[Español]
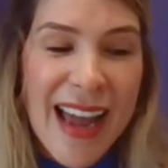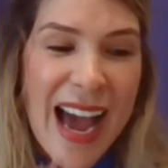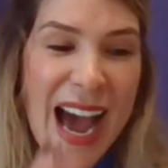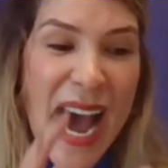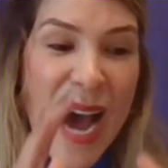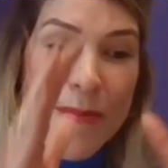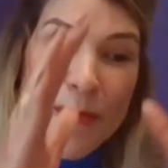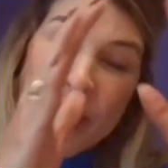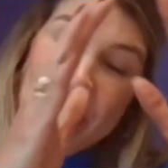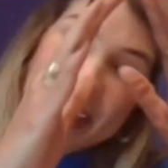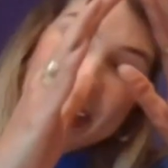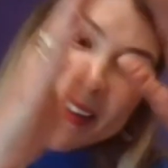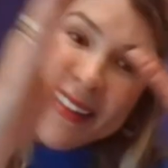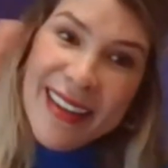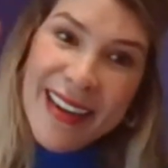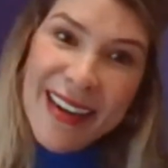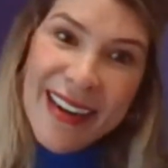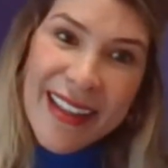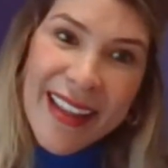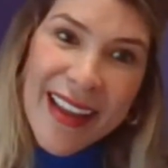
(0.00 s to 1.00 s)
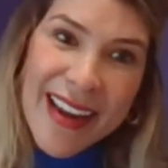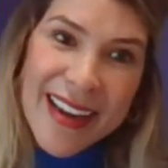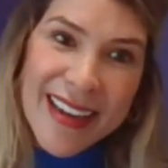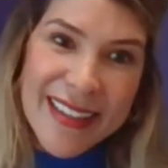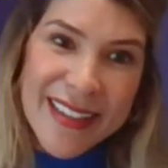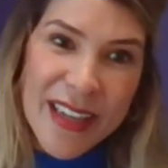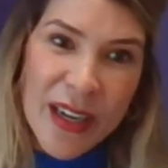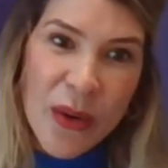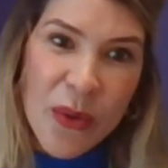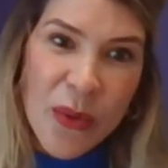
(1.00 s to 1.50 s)
a partir de
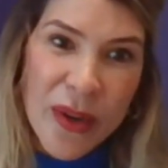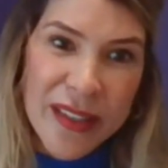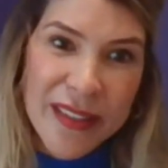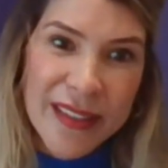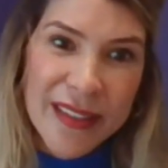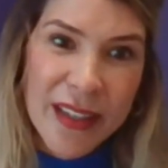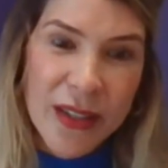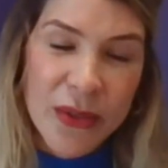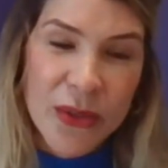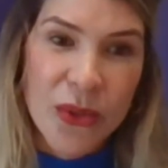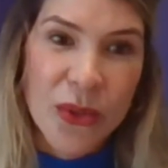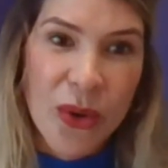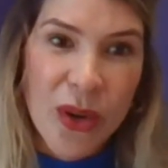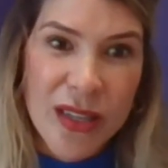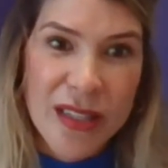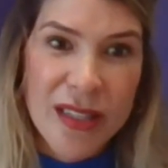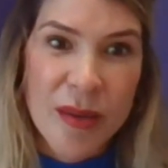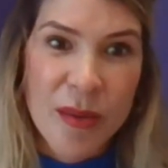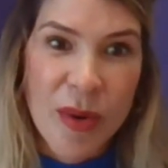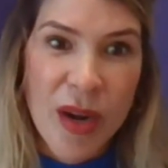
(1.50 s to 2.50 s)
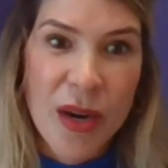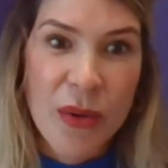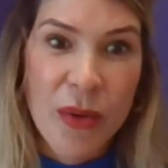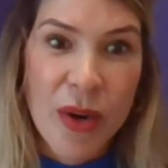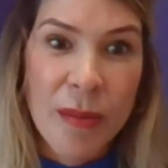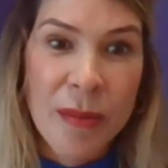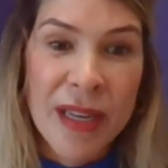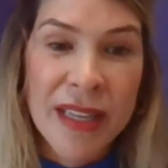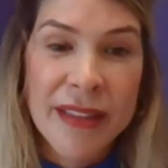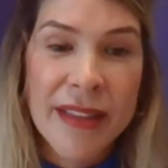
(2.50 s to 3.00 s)
esa encuesta que nosotros hacemos
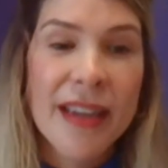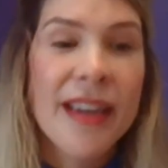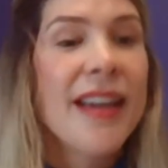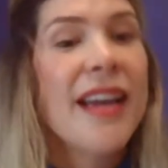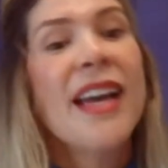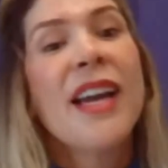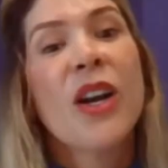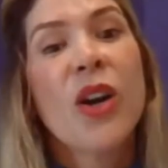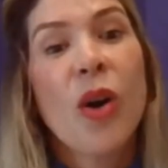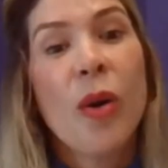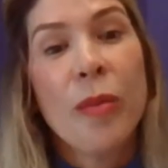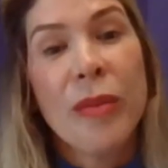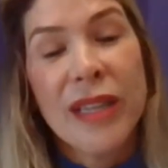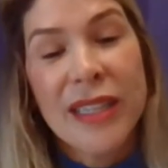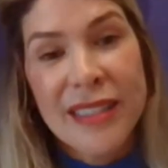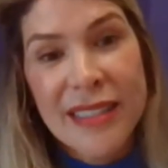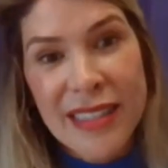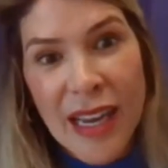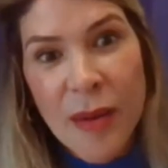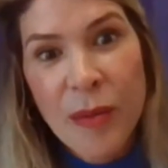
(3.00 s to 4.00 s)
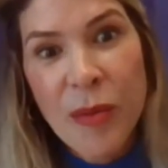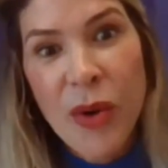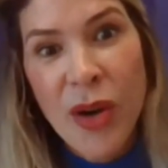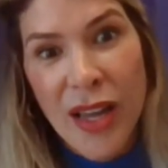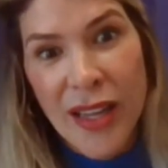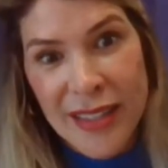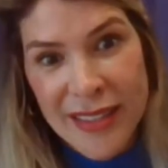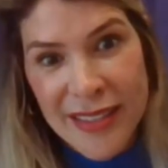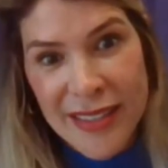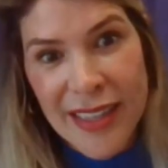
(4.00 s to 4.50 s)
anualmente, comenzamos
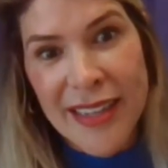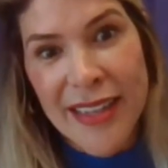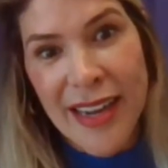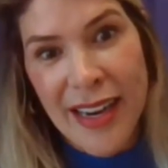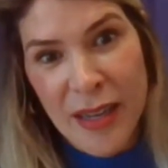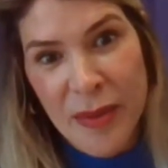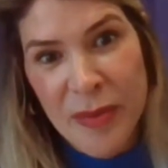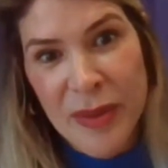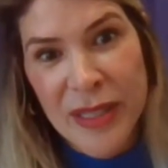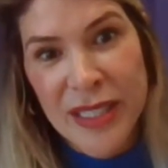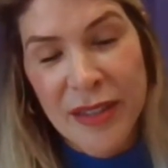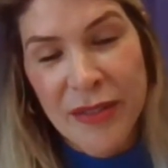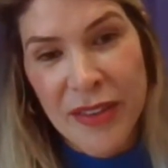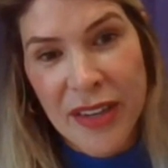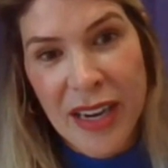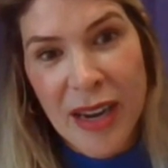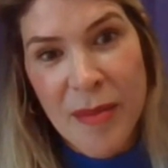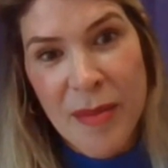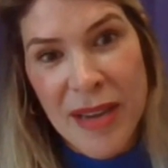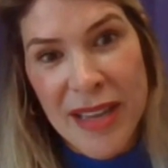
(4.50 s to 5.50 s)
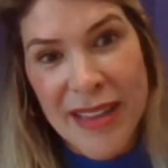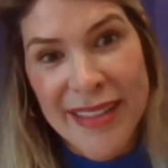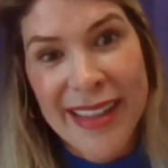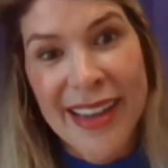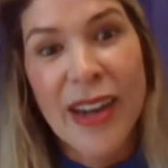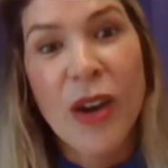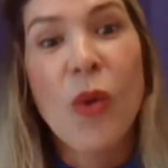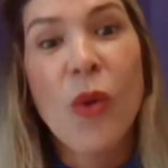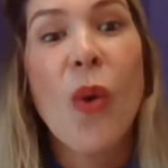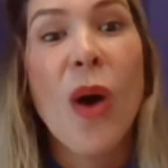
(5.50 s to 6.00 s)
a diseñar
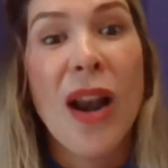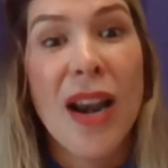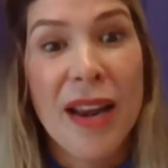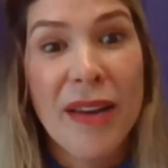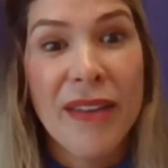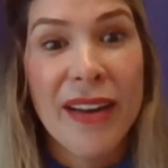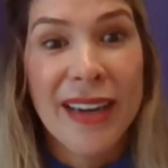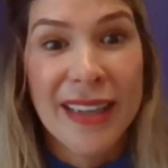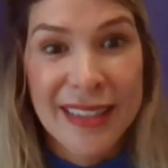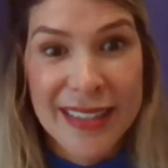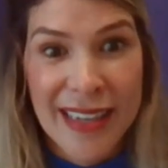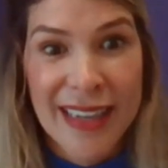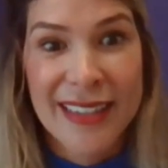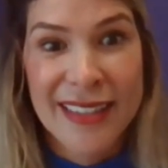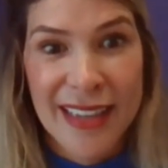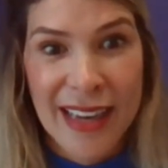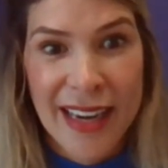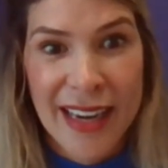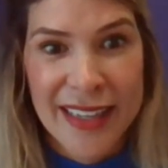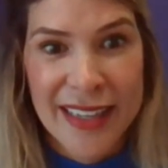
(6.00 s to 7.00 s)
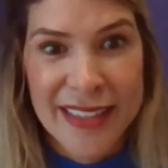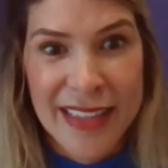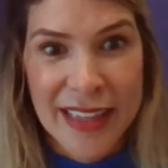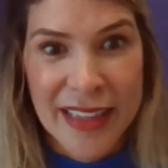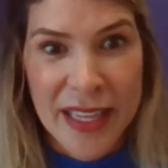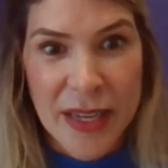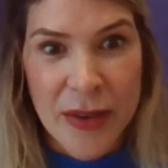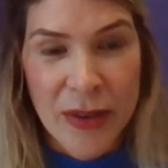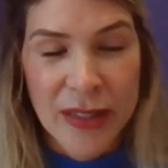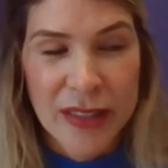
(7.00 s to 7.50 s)
específicamente cuáles van a ser esas
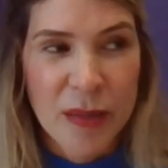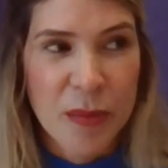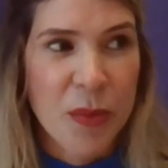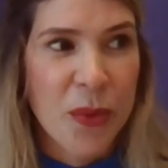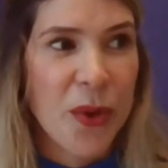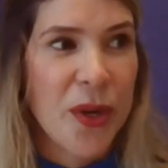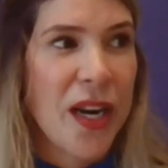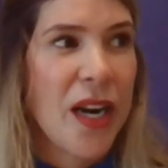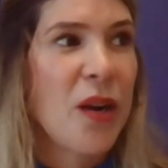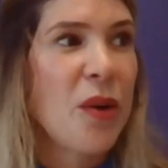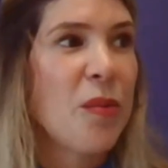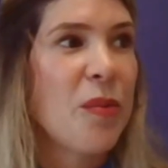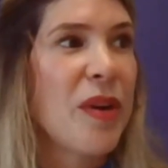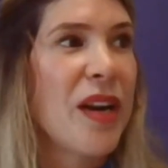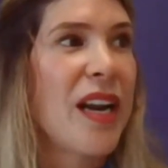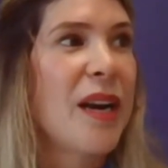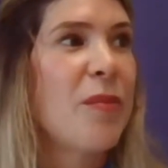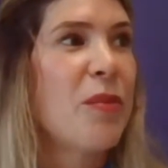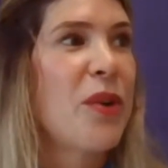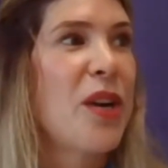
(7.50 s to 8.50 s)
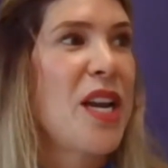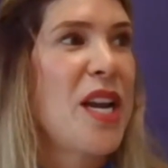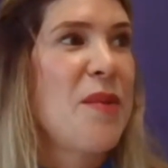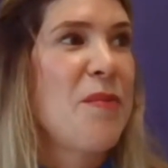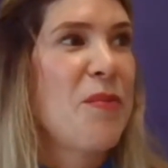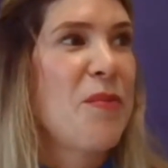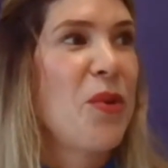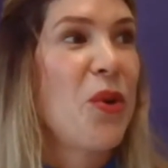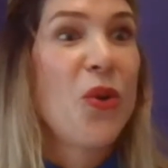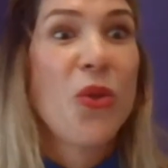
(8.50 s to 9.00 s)
iniciativas. Te podría nombrar, por
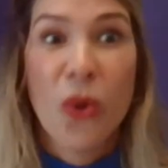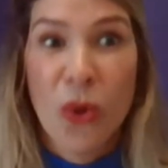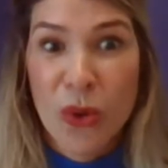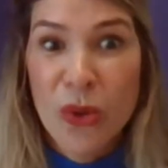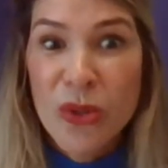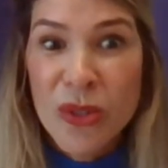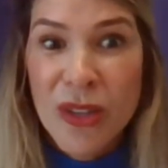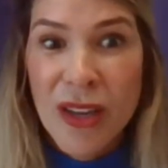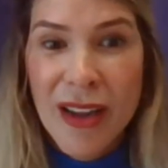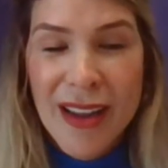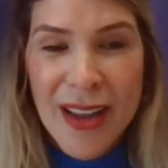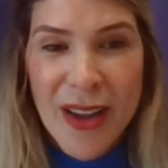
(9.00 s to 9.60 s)
ejemplo, dos.